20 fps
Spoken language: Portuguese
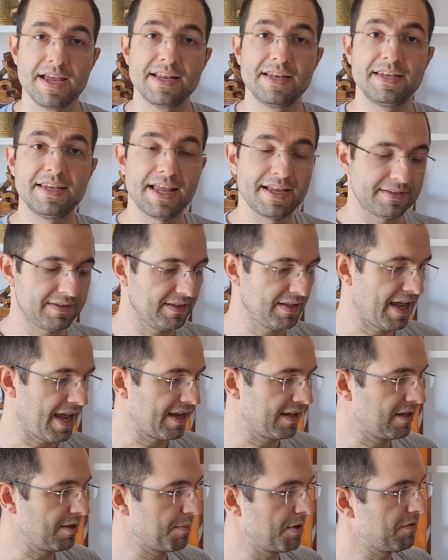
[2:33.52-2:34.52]
Nesse
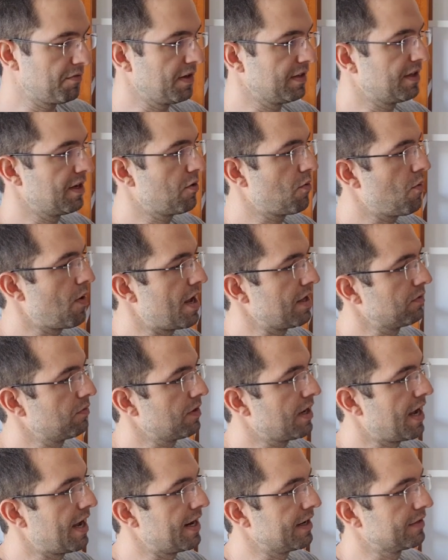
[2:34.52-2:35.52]
deck também vai ter quatro
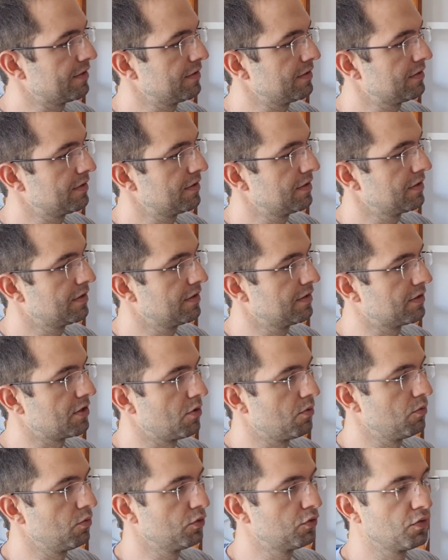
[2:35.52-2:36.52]
cartas, que
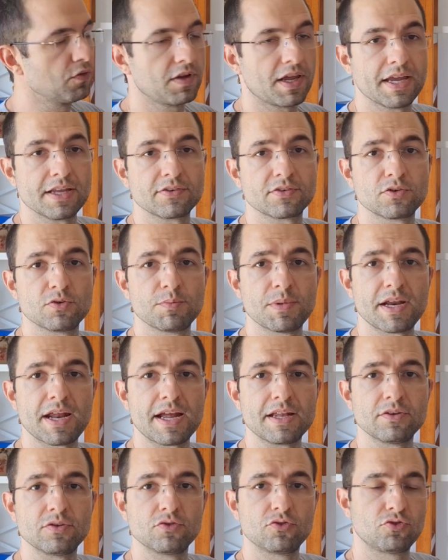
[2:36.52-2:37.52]
são os foguetes
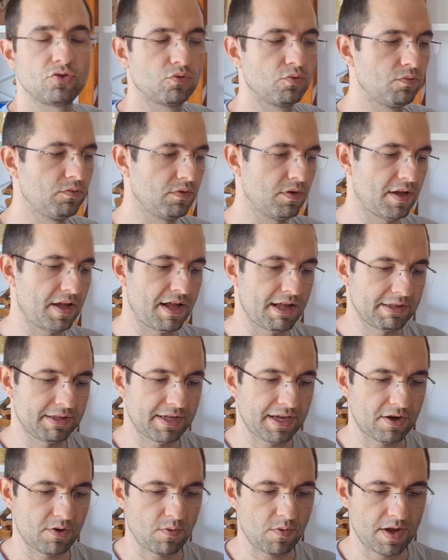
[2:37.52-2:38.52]
numerados de 1
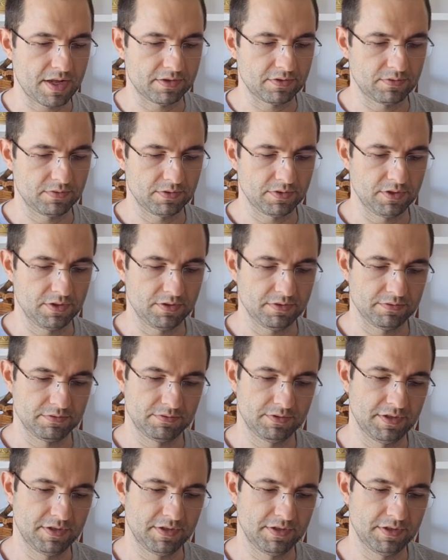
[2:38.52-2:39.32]
até 4. Aqui, ó.